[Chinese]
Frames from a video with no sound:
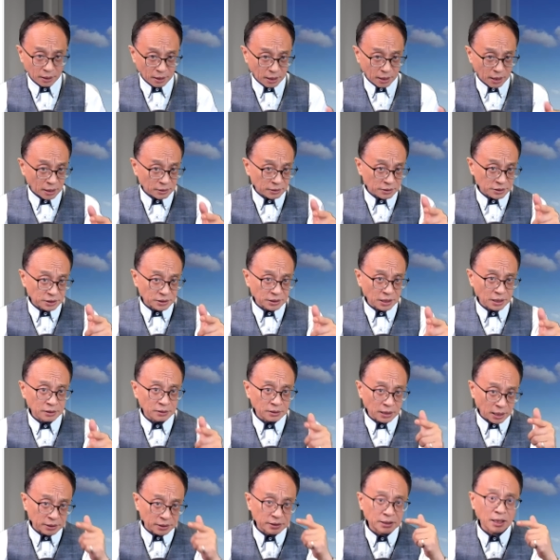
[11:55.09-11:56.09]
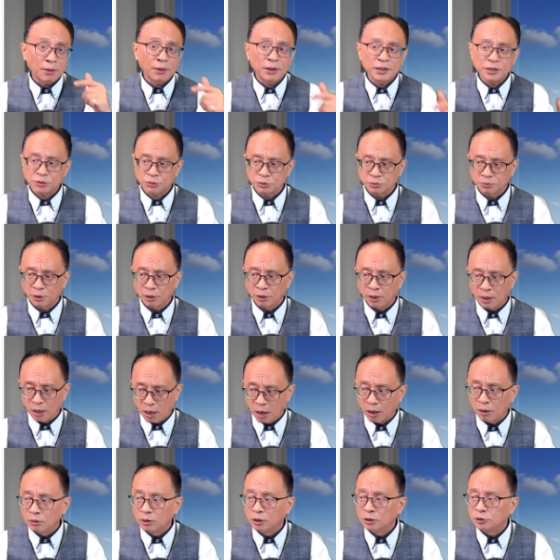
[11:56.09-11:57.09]
u n d e r s t a n d 按照话意思不？
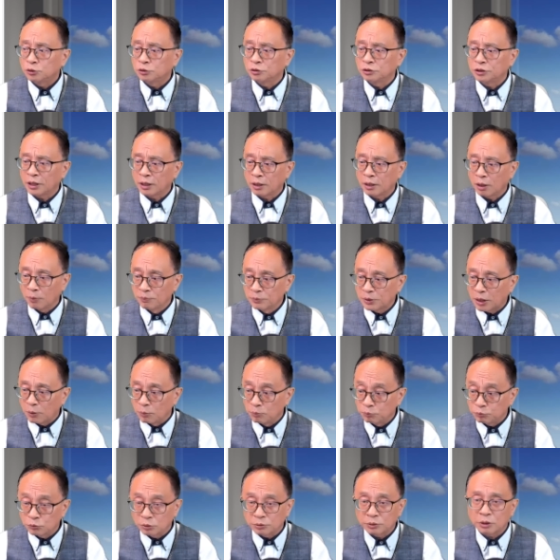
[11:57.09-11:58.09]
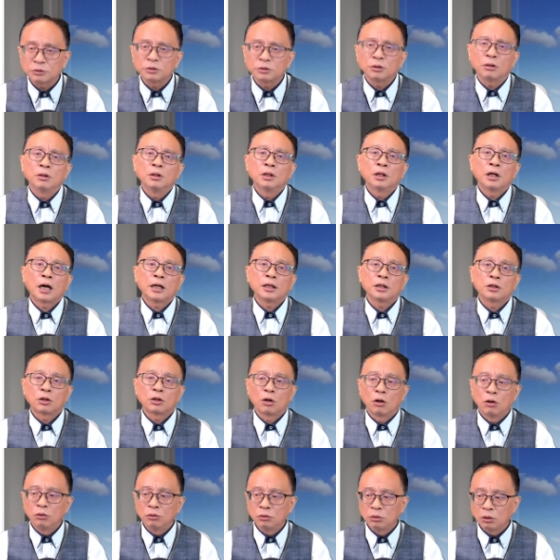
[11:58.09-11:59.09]
好，就这样。我们那我们老师啊，你
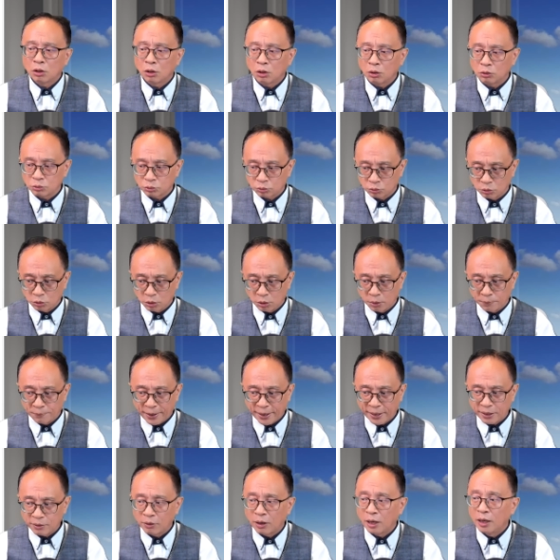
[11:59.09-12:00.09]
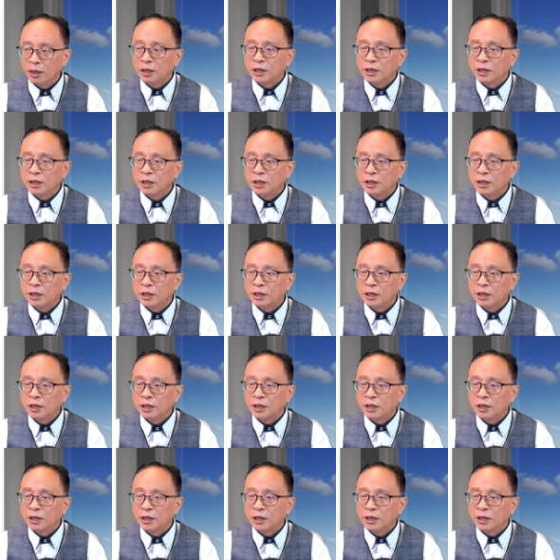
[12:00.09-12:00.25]
空口说白话，